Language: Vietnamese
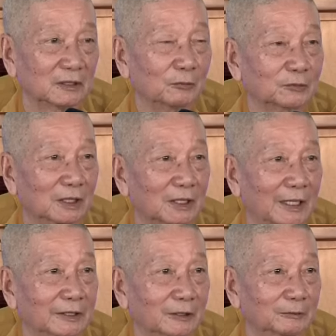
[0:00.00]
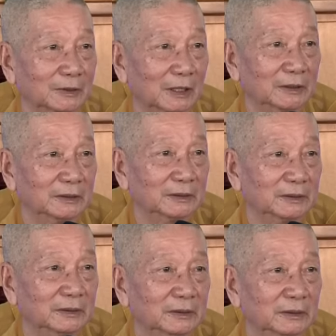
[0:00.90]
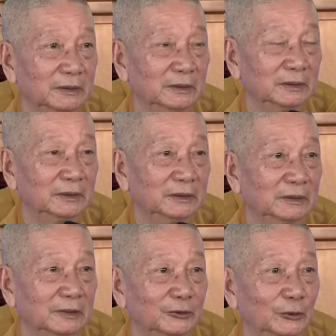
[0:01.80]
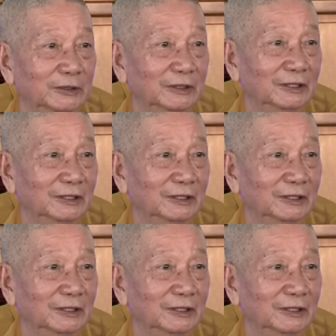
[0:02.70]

đọc trở lại trong cái truyện